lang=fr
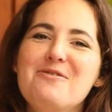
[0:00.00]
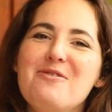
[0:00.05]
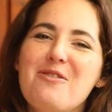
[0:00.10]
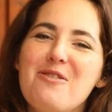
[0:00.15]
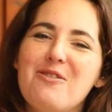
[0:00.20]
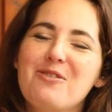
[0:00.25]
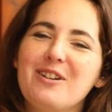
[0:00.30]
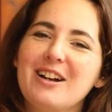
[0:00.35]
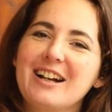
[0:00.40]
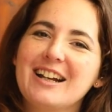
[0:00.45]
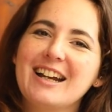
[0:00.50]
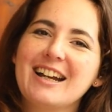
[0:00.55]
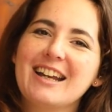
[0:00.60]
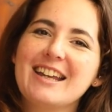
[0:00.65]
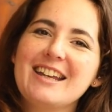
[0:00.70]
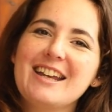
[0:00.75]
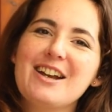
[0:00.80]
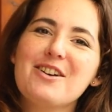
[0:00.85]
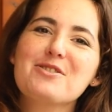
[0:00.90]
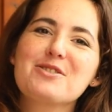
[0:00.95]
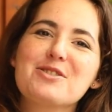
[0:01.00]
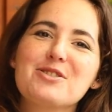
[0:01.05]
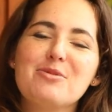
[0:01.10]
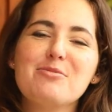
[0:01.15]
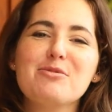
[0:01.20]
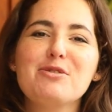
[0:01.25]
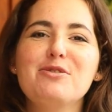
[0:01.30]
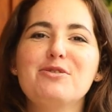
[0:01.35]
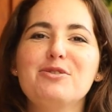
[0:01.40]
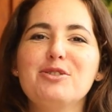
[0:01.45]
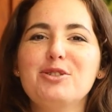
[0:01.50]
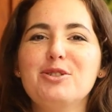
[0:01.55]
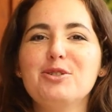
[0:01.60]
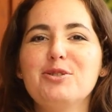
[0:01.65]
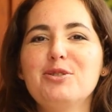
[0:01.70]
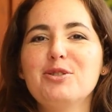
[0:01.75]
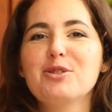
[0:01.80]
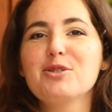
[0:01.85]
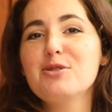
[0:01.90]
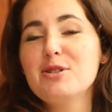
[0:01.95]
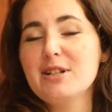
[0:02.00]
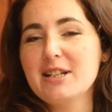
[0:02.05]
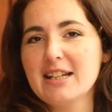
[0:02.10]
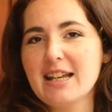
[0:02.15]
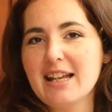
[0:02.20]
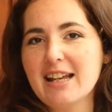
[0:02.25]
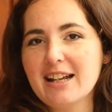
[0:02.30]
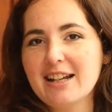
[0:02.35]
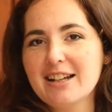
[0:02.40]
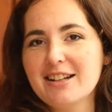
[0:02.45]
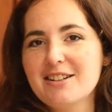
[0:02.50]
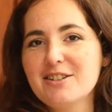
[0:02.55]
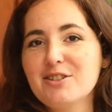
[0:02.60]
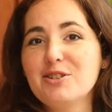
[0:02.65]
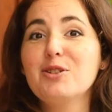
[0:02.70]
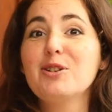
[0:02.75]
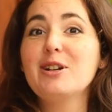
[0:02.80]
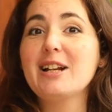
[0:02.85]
où on va créer ensemble une photo culinaire de